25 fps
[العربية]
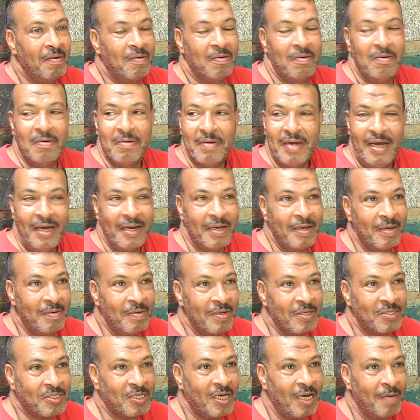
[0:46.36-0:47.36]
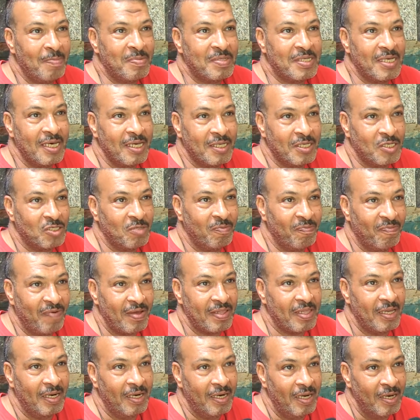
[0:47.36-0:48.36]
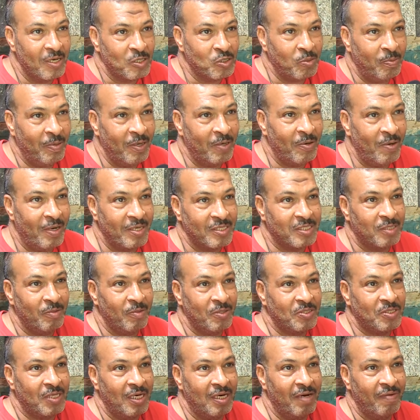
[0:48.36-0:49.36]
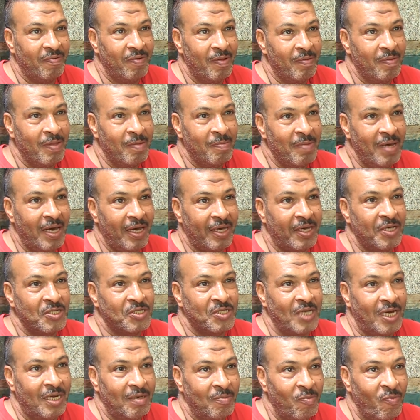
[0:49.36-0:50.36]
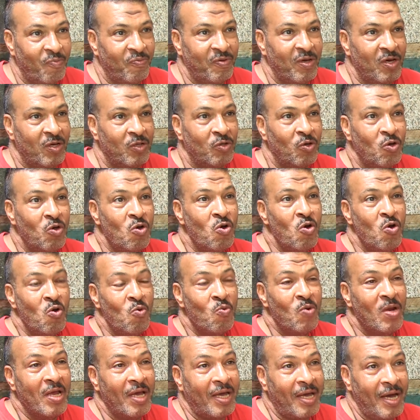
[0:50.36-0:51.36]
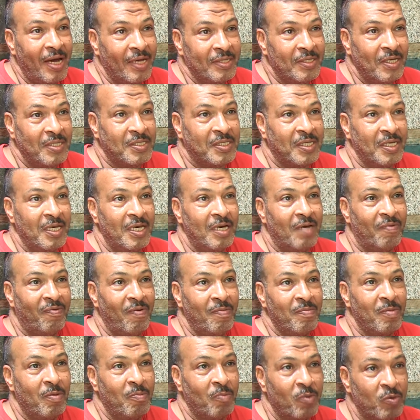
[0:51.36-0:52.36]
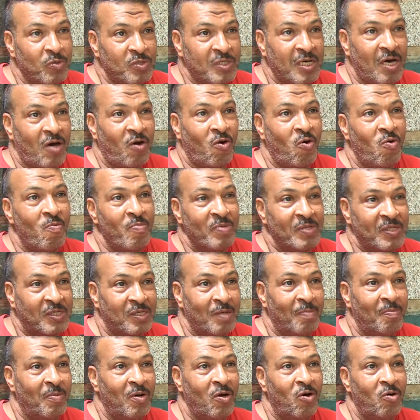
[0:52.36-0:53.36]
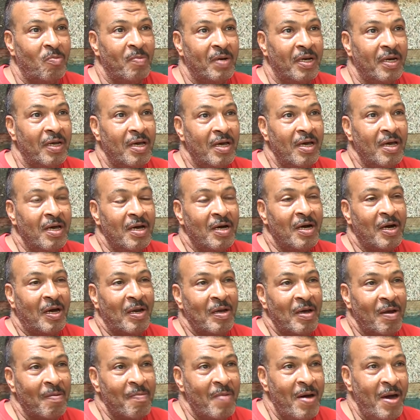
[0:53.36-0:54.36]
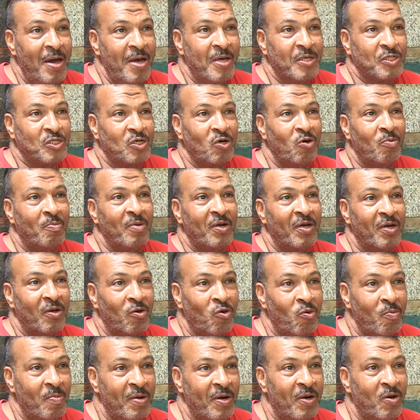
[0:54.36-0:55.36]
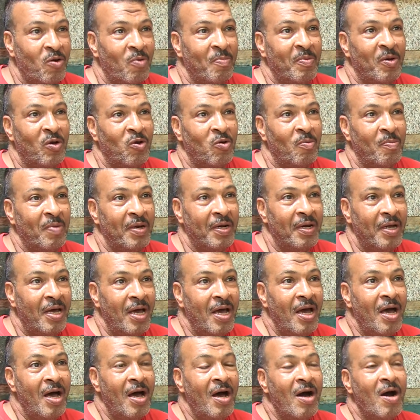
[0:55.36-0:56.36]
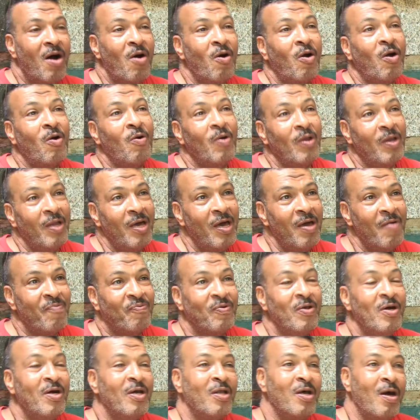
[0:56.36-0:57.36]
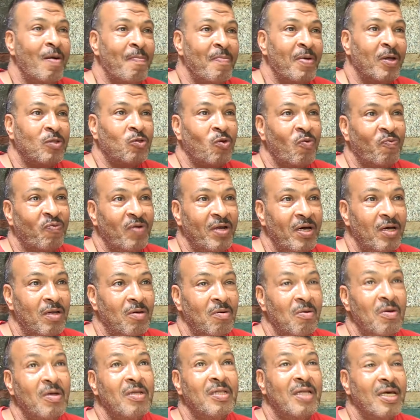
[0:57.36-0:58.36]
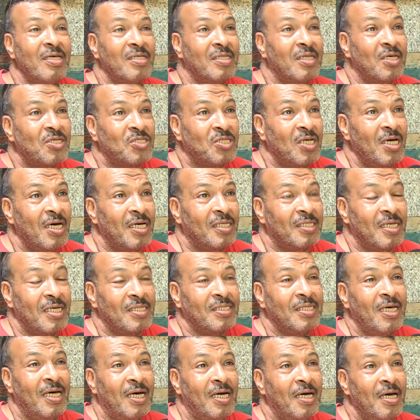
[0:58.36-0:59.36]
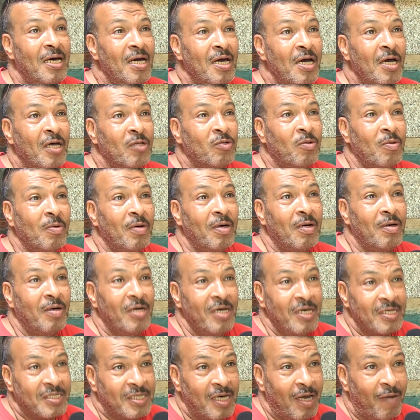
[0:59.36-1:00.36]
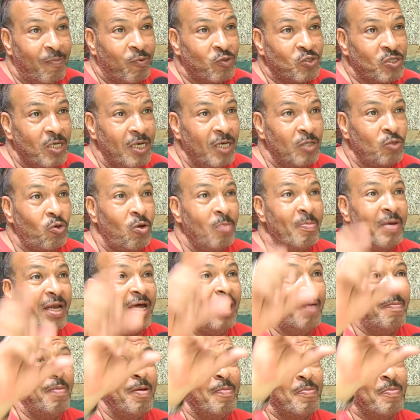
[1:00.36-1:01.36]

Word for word: ونحن شعب ساذج بفضل الله سبحانه عز وجل فهمني ما يحكيش على المفيد واللي قاعد يسير فهمني من وسخ ومن زبله ومن غلال معيشه ومن ومن ومن ومن هاكا والله فلان هبطوا فلان ديجا تاع هي يزربوا اي تقول مرحبا